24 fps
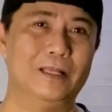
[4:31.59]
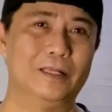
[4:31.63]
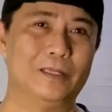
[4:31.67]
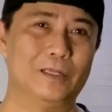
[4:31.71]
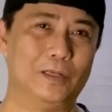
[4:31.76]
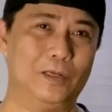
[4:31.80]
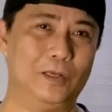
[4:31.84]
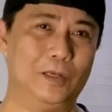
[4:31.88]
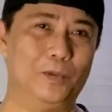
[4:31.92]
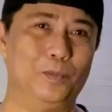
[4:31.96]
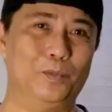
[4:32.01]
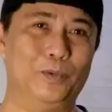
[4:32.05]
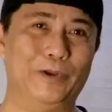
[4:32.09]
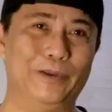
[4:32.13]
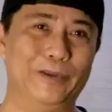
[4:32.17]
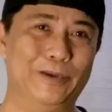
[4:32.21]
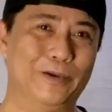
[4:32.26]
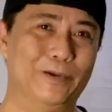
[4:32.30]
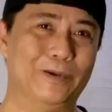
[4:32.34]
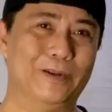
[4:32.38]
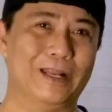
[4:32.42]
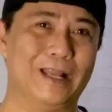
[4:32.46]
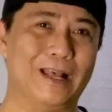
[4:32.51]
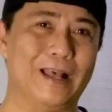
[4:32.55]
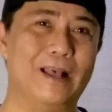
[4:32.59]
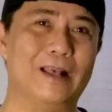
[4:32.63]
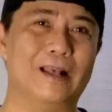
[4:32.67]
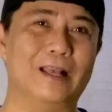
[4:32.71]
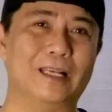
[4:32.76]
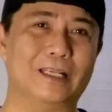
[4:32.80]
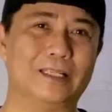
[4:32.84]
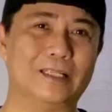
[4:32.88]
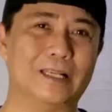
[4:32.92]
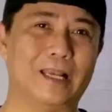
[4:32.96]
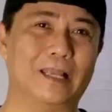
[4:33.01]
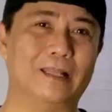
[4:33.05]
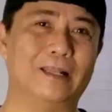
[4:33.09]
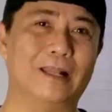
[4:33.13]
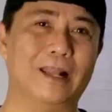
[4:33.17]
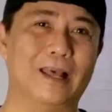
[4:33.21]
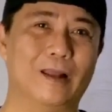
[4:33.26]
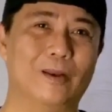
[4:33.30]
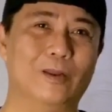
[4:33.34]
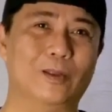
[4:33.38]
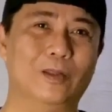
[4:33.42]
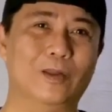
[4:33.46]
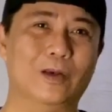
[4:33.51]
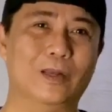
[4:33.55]
So yan po yung nakaka-excite
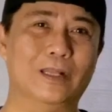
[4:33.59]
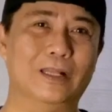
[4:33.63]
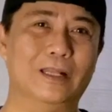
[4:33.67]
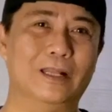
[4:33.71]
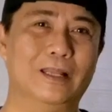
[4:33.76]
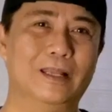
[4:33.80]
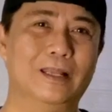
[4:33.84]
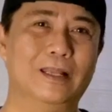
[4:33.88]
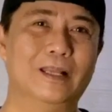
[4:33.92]
lalo doon.